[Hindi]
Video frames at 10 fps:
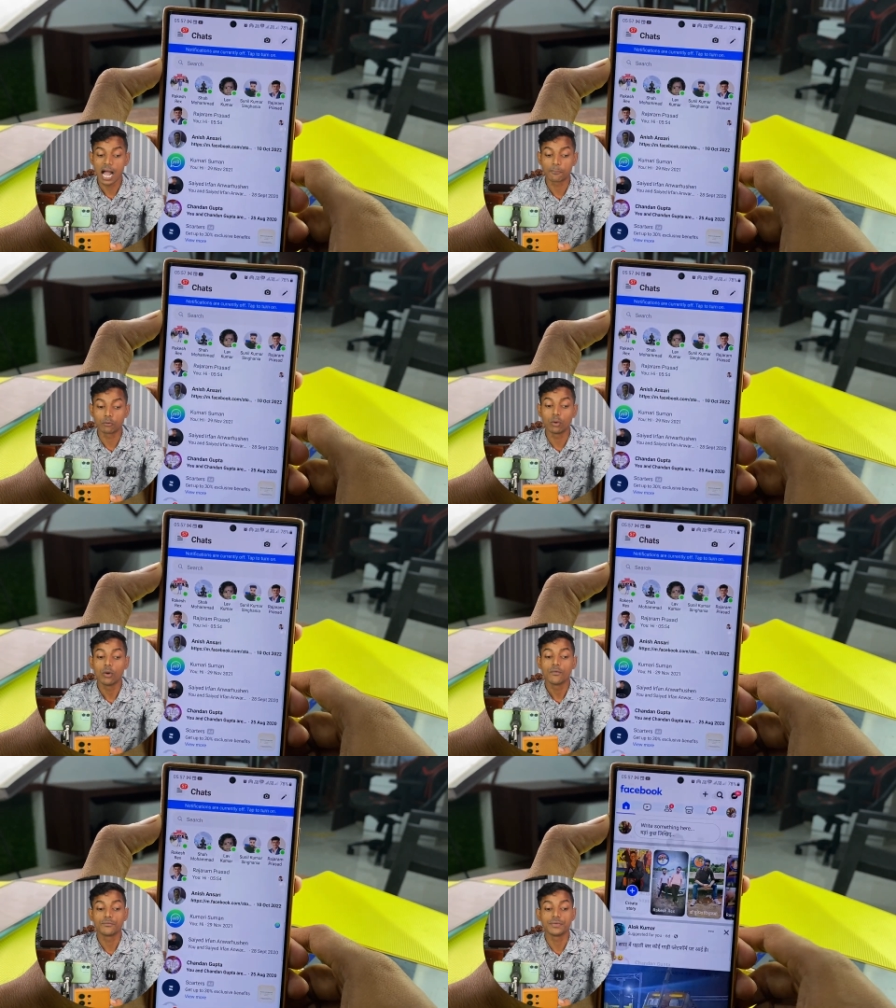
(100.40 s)
आपको
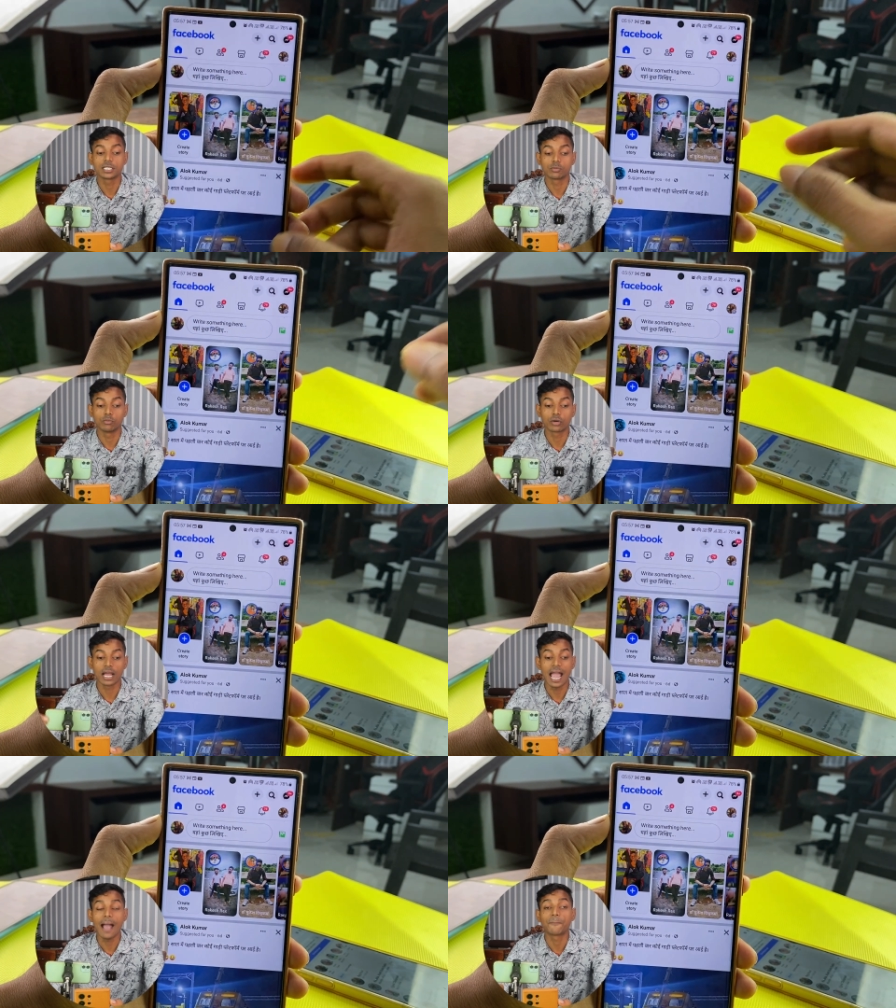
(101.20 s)
फेसबुक
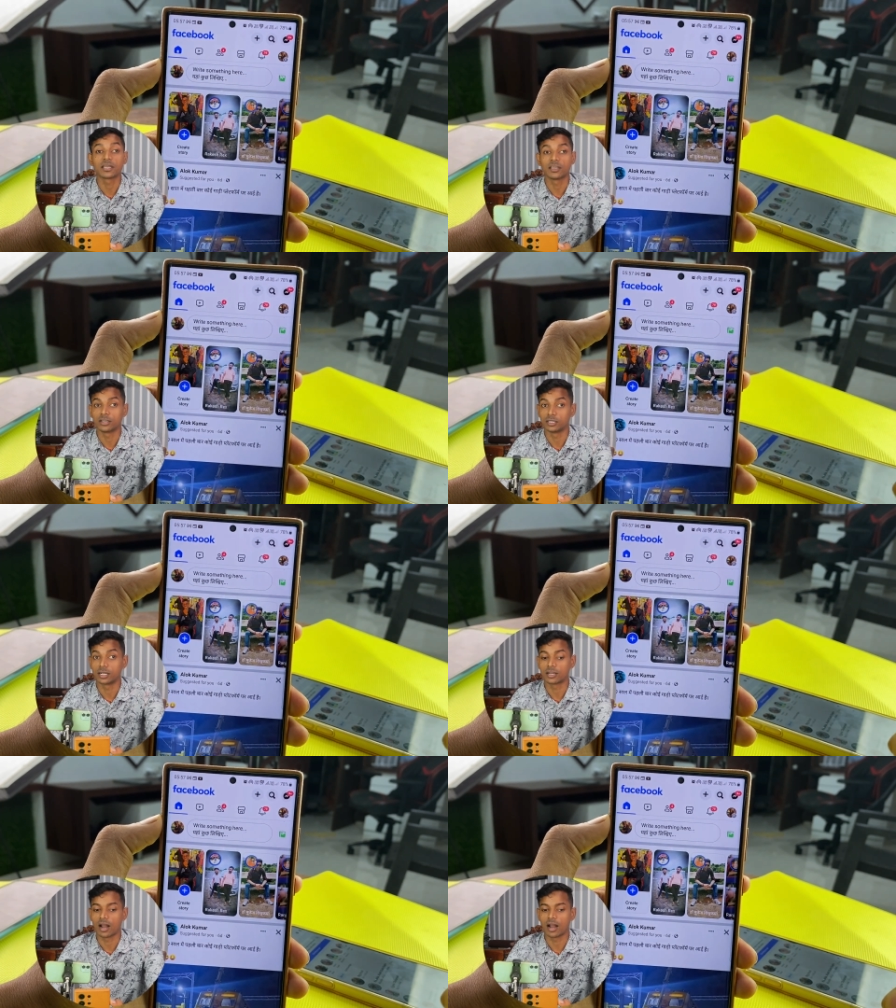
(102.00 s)
ऐप के
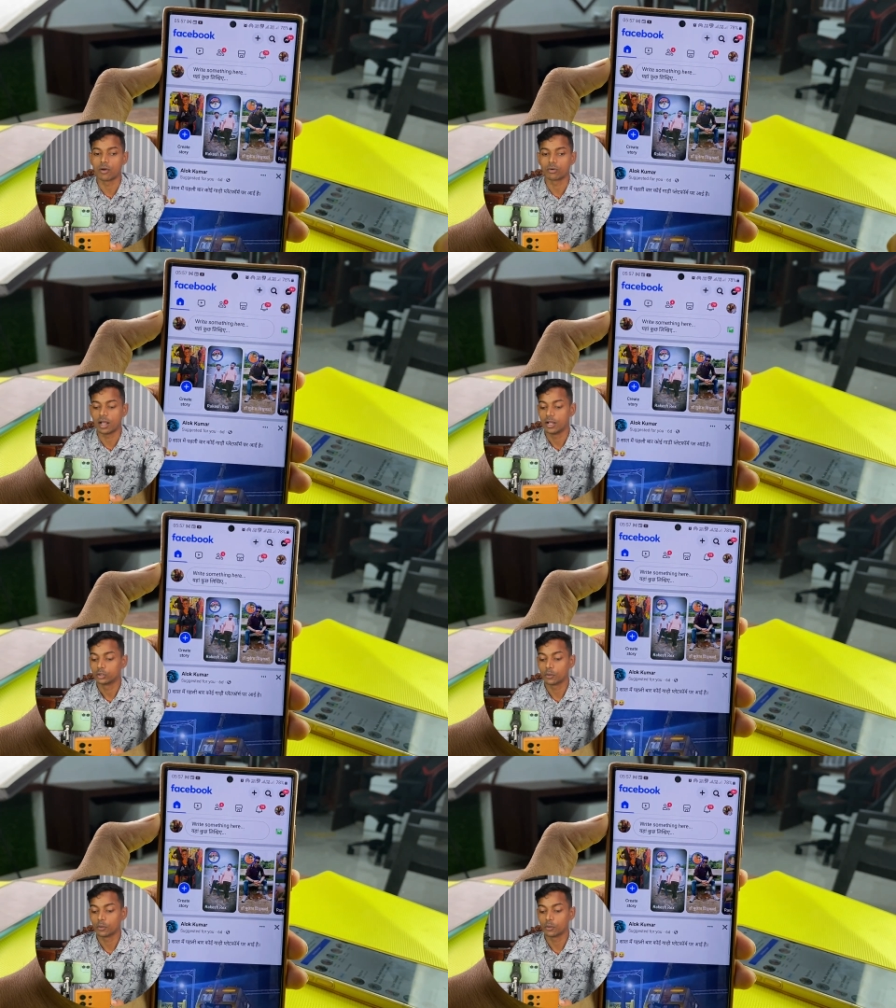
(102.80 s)
अंदर करना होगा